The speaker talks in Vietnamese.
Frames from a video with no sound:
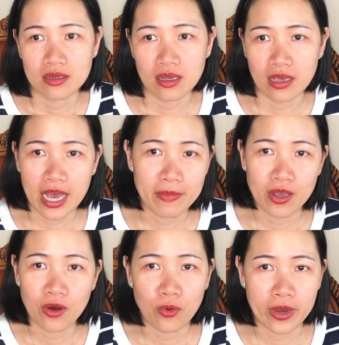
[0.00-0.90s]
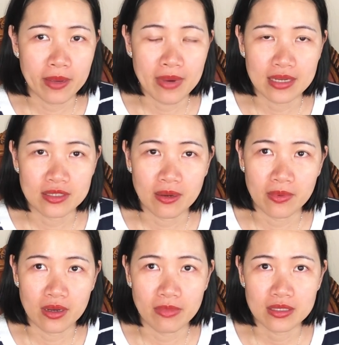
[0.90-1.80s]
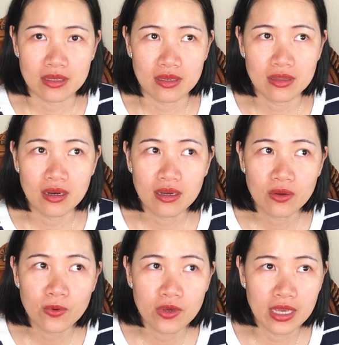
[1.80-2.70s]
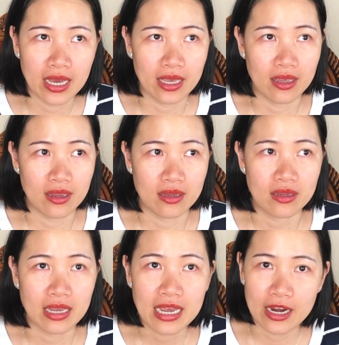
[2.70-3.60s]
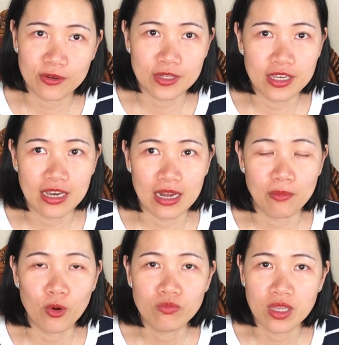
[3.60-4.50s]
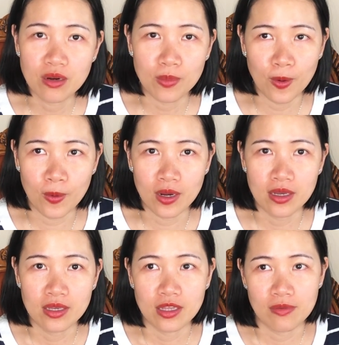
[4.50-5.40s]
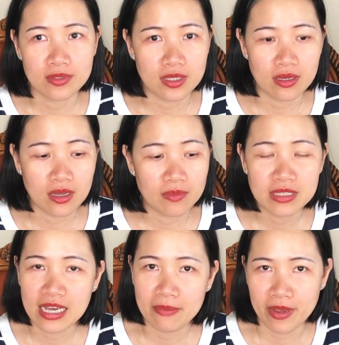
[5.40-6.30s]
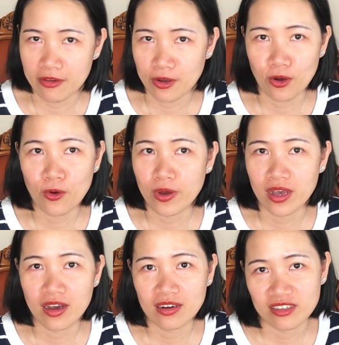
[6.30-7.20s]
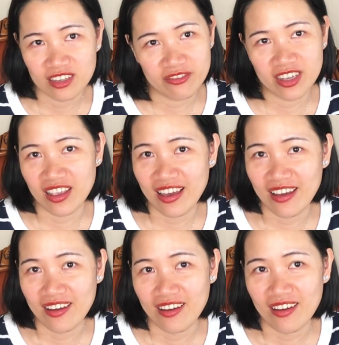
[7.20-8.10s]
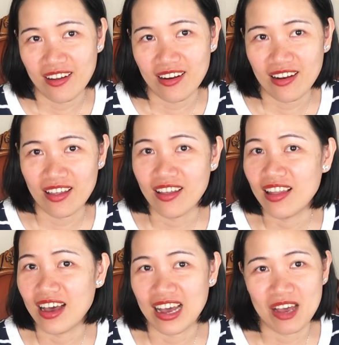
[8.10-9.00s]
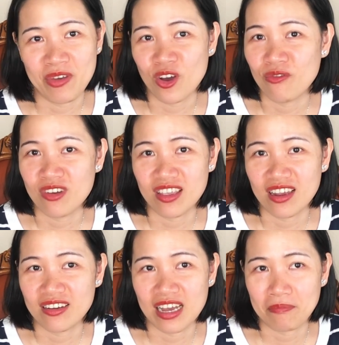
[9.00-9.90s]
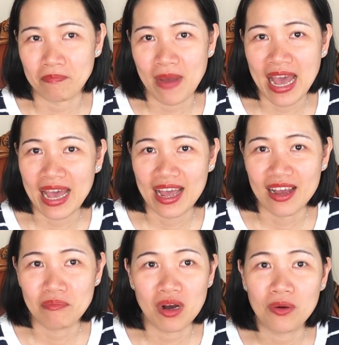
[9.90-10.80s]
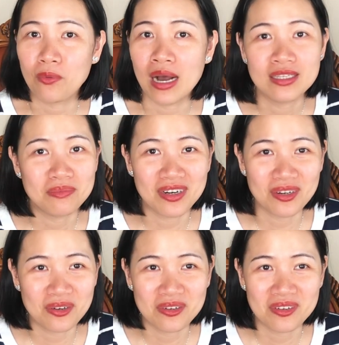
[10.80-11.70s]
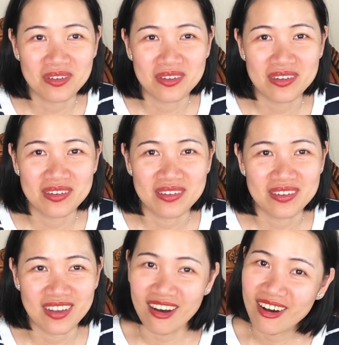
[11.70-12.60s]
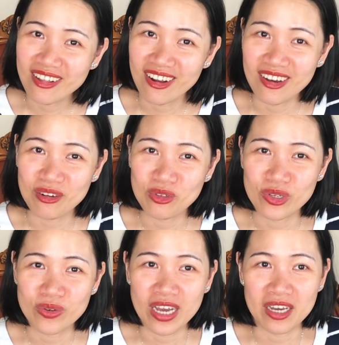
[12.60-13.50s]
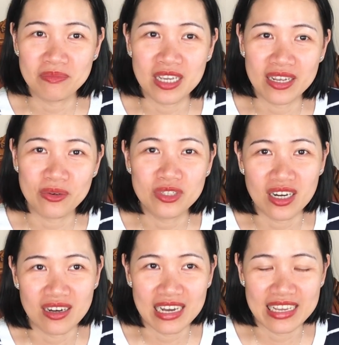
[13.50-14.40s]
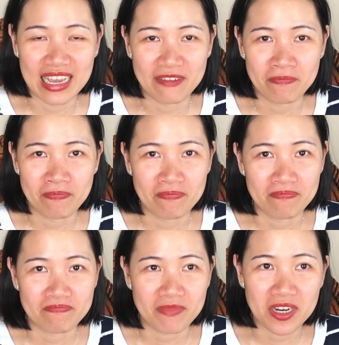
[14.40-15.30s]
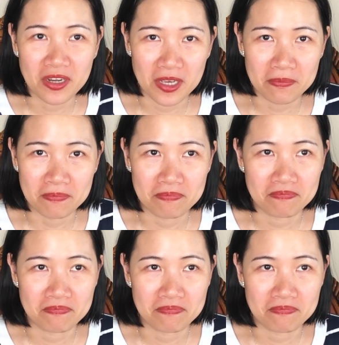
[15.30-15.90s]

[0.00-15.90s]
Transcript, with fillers: thì hai mẹ con khỏe mạnh xong rồi bác sĩ tới cuối ngày cái ngày đầu tiên 24 tiếng đồng hồ thì bác sĩ kiểm tra mẹ và con ok hết rồi cho về nhà thế là hai mẹ con về nhà được gặp ba mừng quá cho mừng luôn đó đó là câu chuyện của ngày hôm nay của trân ở cả nhà kinh nghiệm